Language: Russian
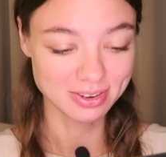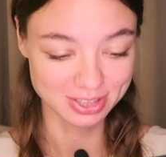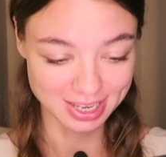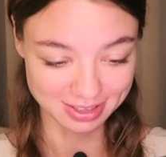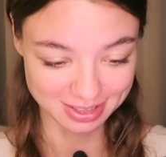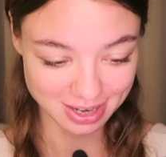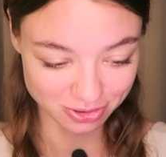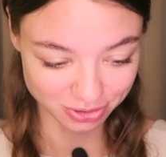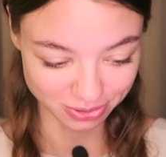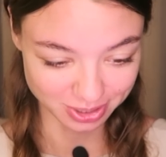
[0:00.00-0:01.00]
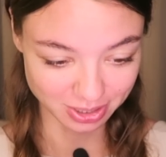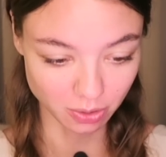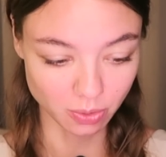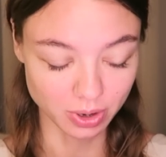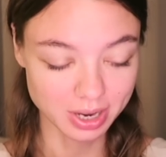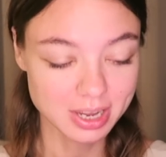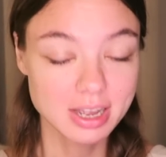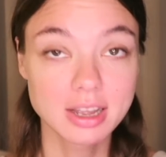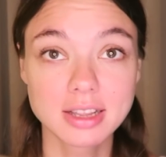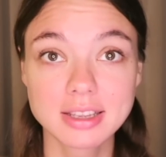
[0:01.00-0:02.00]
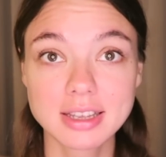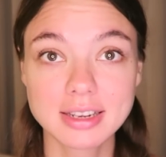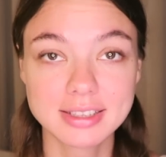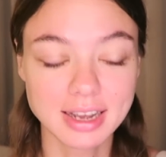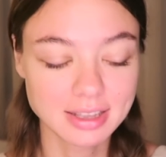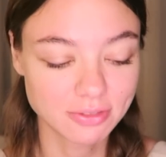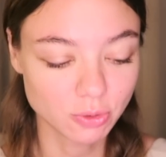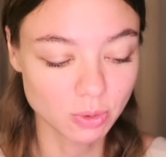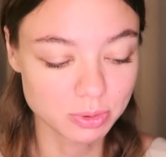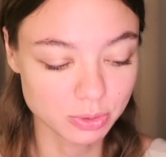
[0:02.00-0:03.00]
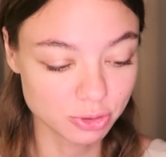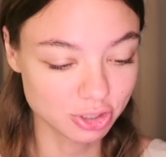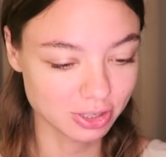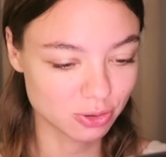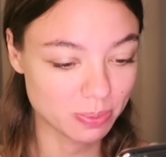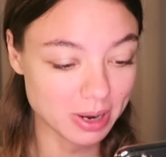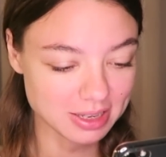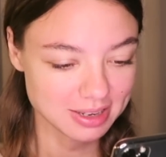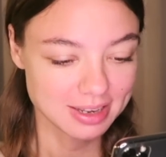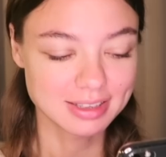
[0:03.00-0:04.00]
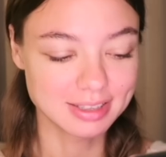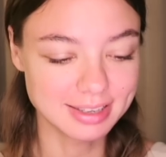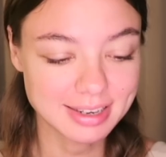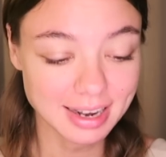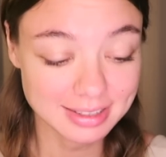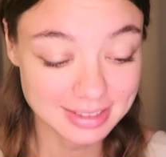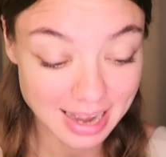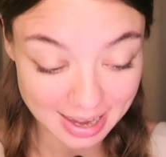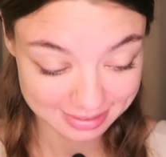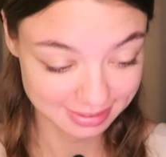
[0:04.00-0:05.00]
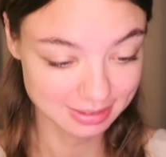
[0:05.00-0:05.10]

что я знаю, что это такое. Нельзя ни в коем случае наступать. Никогда.